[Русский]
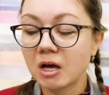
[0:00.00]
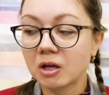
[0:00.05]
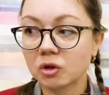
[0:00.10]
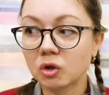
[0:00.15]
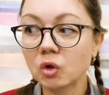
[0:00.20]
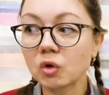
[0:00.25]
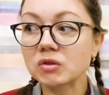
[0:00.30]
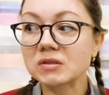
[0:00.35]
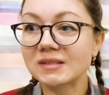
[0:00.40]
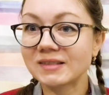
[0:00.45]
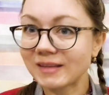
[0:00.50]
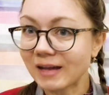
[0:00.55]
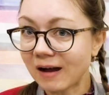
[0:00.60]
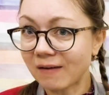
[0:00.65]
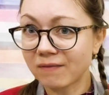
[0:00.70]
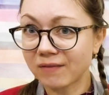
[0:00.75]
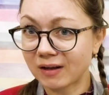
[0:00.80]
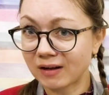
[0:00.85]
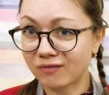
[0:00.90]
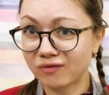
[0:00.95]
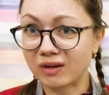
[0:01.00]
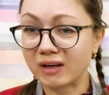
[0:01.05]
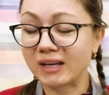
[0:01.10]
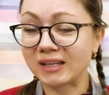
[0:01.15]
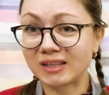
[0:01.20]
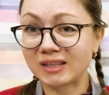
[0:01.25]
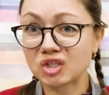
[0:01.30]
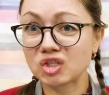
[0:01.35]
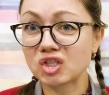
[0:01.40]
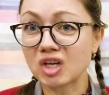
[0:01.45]
Но ставка в
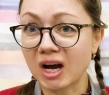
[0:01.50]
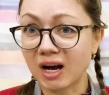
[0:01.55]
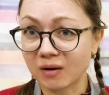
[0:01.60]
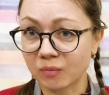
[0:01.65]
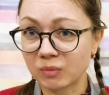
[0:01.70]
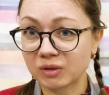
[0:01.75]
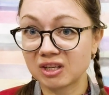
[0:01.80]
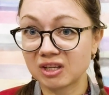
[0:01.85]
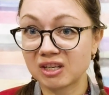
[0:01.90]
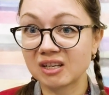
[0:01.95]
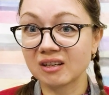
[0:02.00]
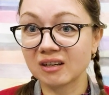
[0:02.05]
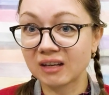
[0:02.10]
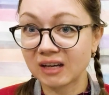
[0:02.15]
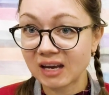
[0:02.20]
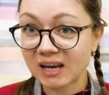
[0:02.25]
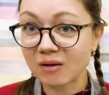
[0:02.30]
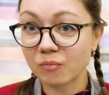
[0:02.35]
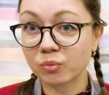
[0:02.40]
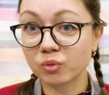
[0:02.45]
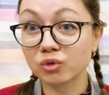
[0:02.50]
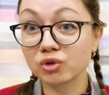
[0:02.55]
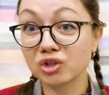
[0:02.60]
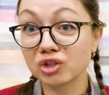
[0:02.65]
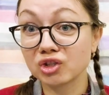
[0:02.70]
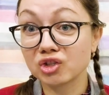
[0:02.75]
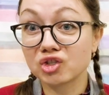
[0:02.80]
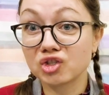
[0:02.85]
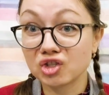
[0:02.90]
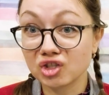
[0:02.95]
этой шахматной игре
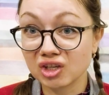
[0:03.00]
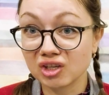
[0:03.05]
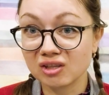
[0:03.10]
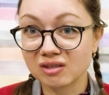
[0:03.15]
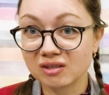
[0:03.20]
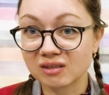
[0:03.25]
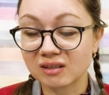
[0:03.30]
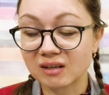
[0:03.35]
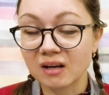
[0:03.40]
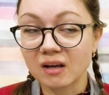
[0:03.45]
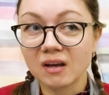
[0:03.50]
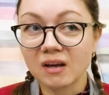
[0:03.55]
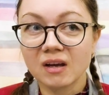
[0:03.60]
будет жизнь.